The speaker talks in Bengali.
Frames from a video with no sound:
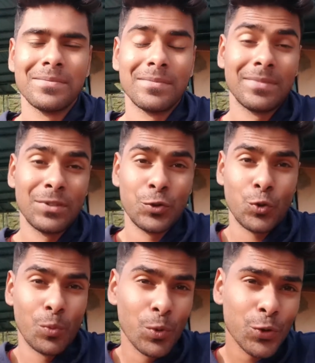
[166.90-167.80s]

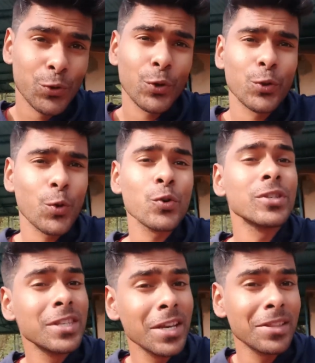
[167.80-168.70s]
সমস্ত দোষ দিয়ে
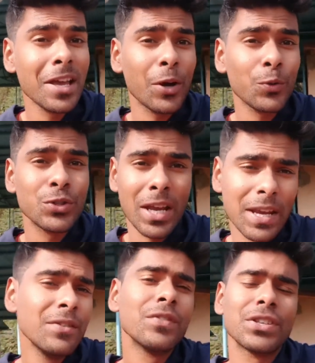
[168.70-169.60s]
দেওয়া হচ্ছে
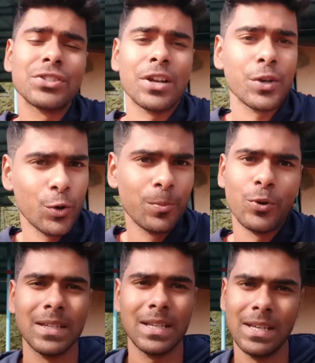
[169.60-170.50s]
ইনভেস্টারের ওপরেই
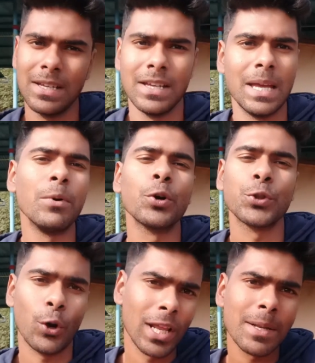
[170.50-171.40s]
এবং
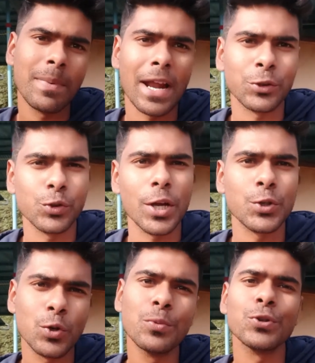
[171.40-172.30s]
দলের ব্যর্থতার
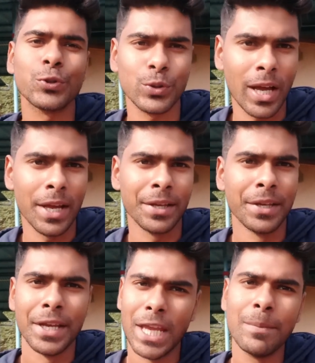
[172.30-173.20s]
সমস্ত দায়
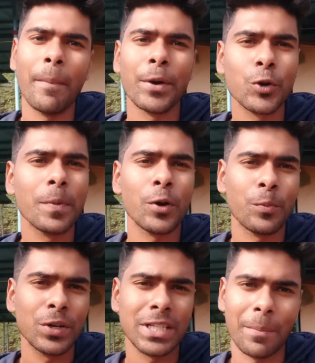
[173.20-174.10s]
ইমামি গ্রুপের ওপরই
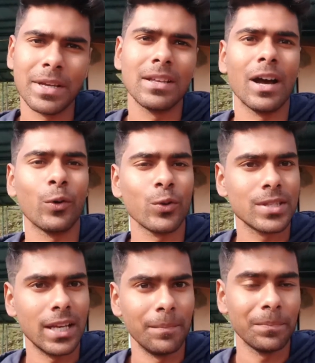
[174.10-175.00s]
চাপিয়ে দেওয়া হচ্ছে
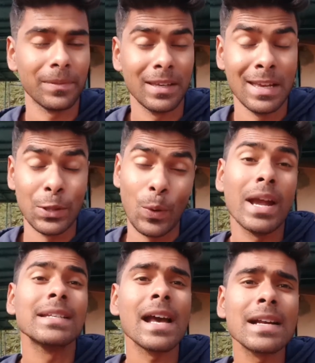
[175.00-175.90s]
তো
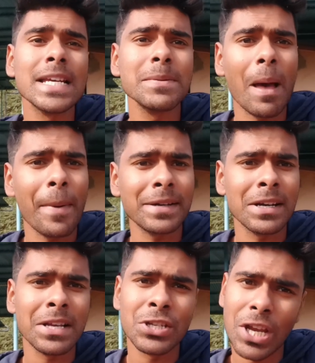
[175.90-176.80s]
এক্স্যাক্টলি কি ব্যাপারটা ঠিক
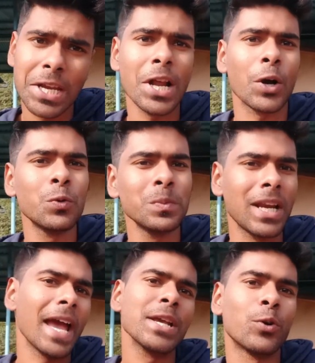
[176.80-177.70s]
সেই রকমটাই
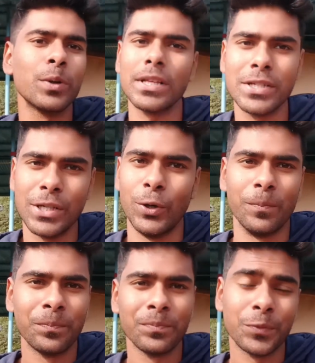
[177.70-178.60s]
ঘটেছিল
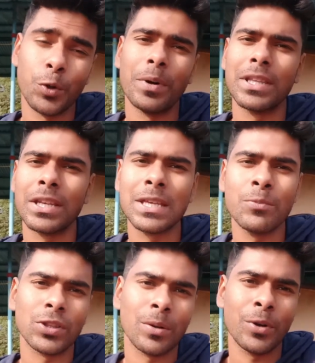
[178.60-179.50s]
তোমাদের কি
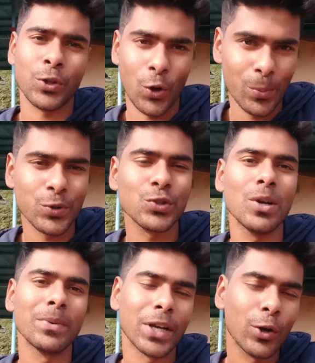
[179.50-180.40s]
মতামত অবশ্যই আমাকে
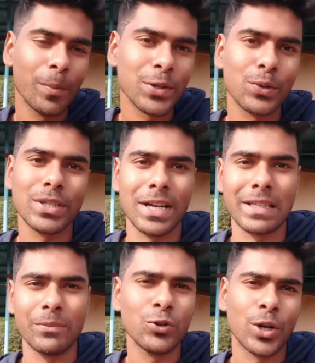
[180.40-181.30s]
কমেন্ট করে জানাতে
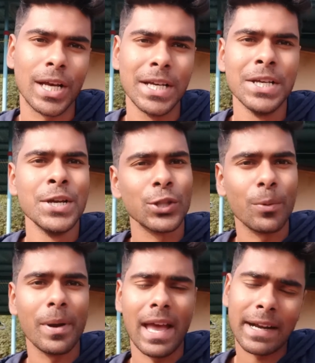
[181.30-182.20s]
ভুলো না তবে
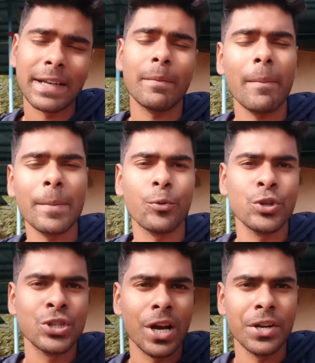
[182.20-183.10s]
একটা ব্যাপার পরিষ্কার
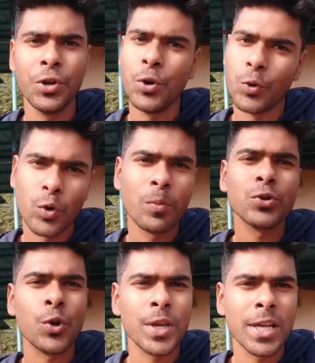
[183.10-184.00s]
ক্রমশই
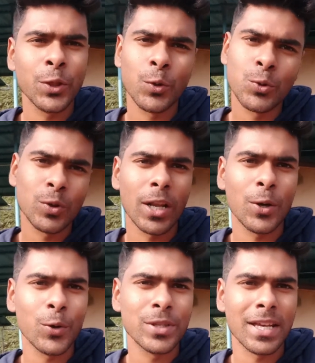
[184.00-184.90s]
কিন্তু জোরালো
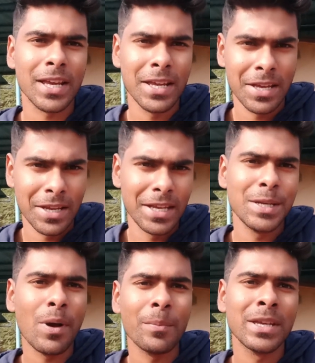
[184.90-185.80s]
হচ্ছে
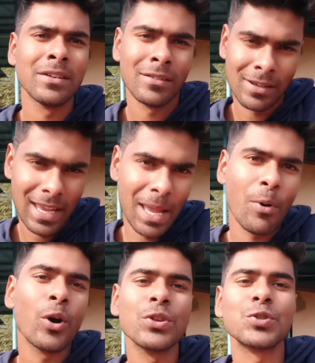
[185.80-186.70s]
ইমামি এবং
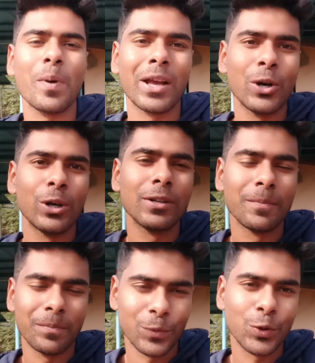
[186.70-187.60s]
ইস্টবেঙ্গল
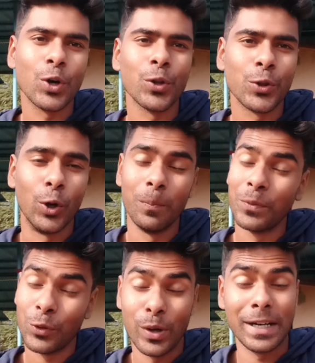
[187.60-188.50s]
দ্বন্দ্ব তো
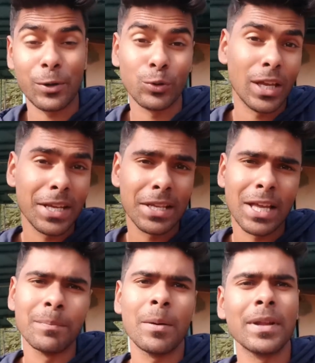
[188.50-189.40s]
এটা কোথায় গিয়ে থামবে
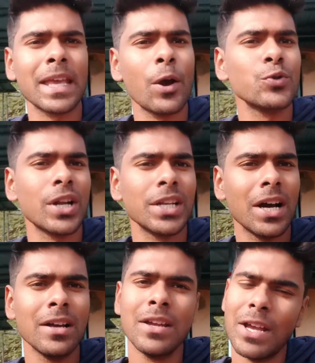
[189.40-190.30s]
আমরা কেউ জানি না
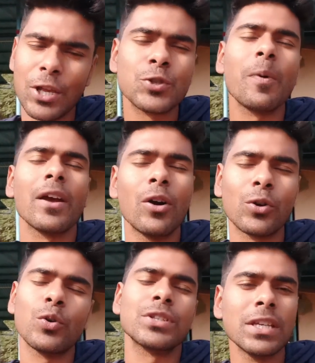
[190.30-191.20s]
ইস্টবেঙ্গল কোচ
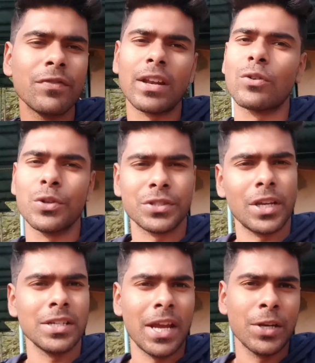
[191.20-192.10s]
স্টিফেন
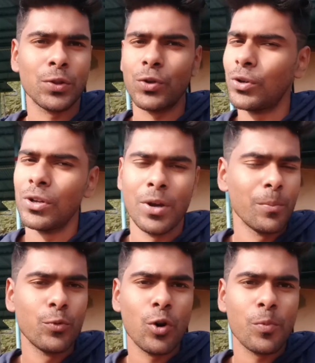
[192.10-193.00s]
কনস্ট্যান্টাইন তো
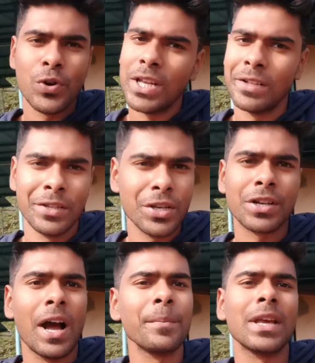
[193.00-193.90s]
পুরোপুরি নিজের
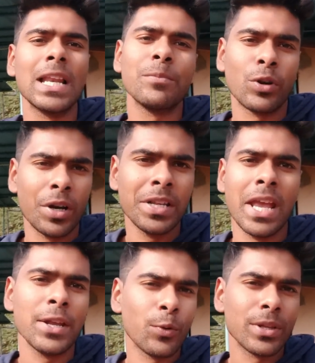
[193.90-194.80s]
খামখেয়ালিপনা নিয়েই
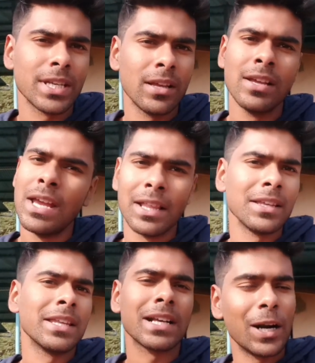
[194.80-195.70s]
রয়েছে তিনি
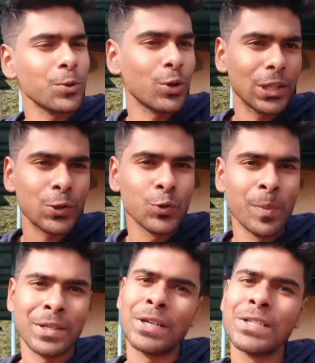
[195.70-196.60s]
কারুর কথা শুনবেন না
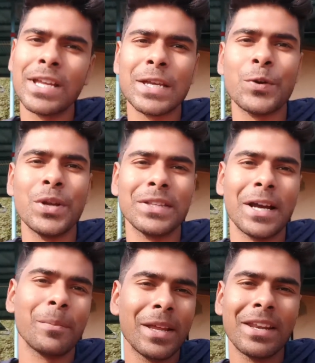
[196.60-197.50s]
নিজের ইকো নিয়ে থাকবেন
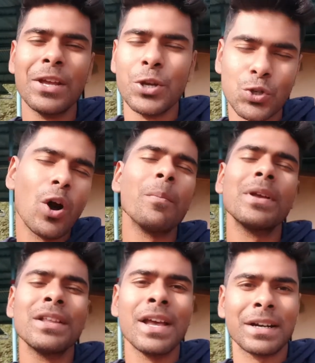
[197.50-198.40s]
সব মিলিয়ে একটা